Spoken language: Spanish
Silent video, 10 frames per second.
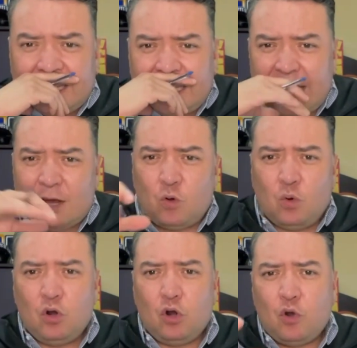Que
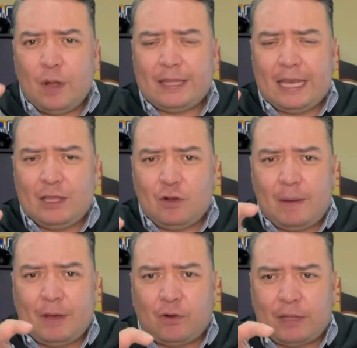Angulo no ha tenido
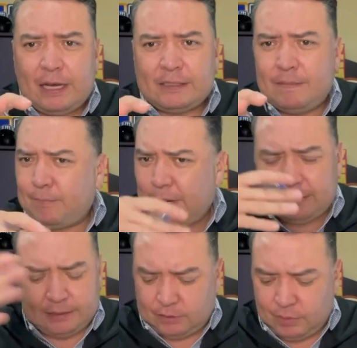la mejor de las
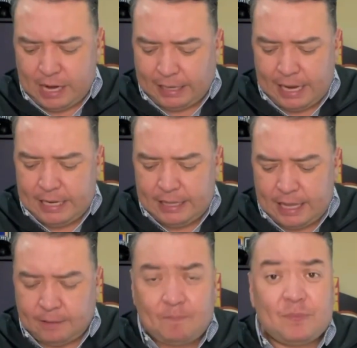temporadas, es una
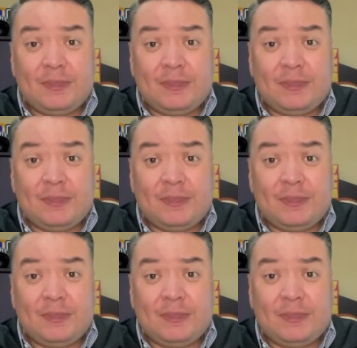realidad.